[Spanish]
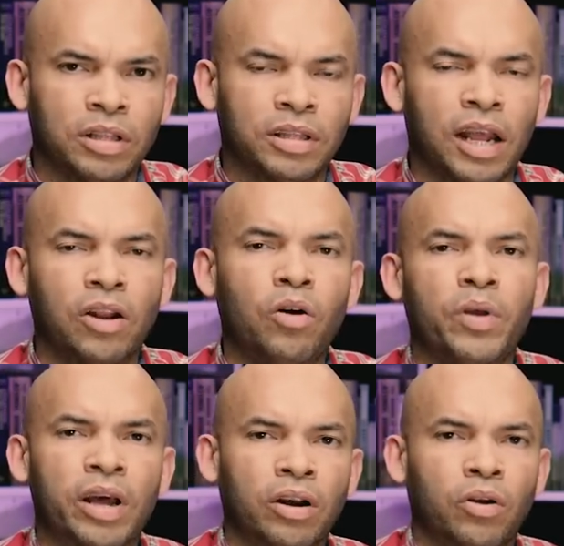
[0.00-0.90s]
del
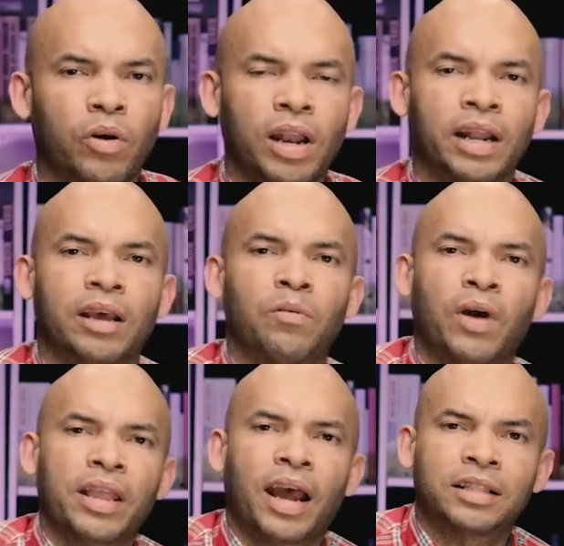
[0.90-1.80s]
gobierno el que
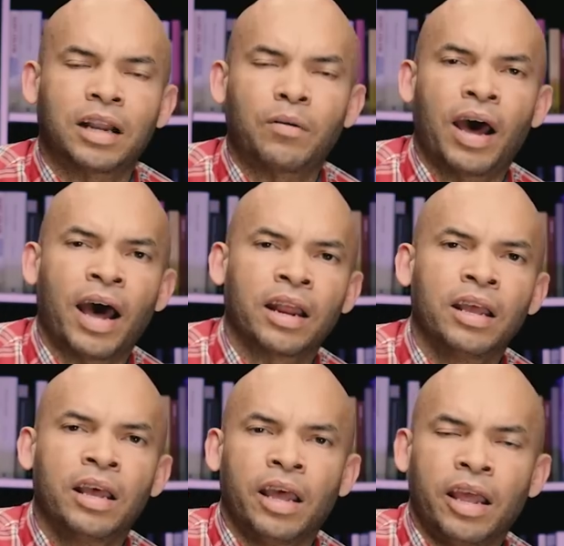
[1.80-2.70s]
vaya a trabajar
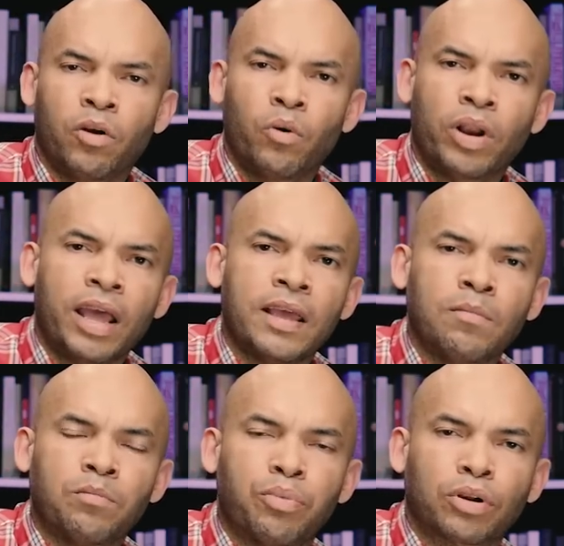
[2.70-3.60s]
en una
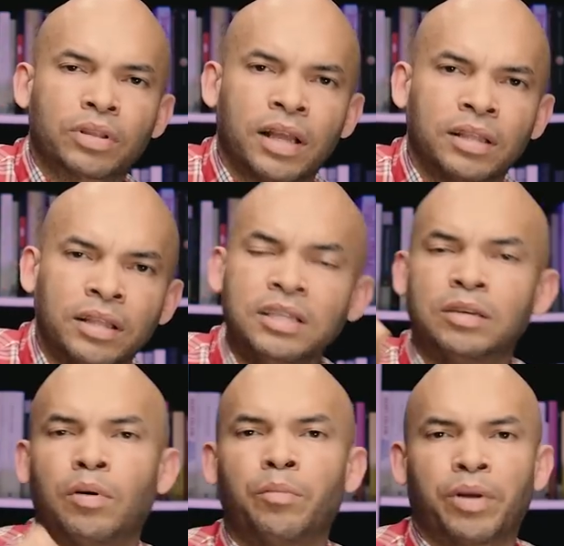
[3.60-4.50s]

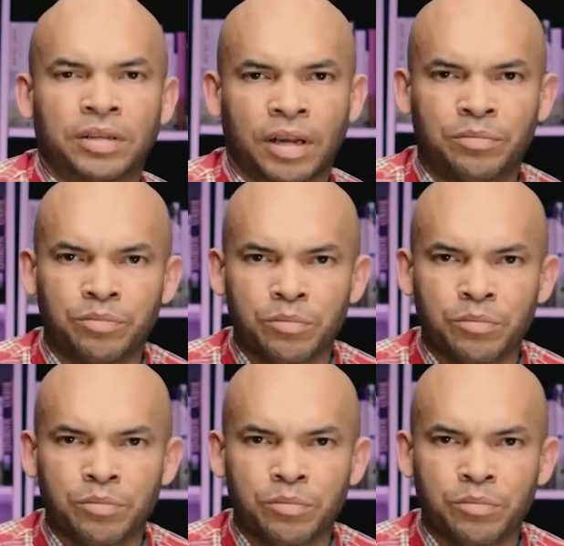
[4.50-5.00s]
importantísima empresa.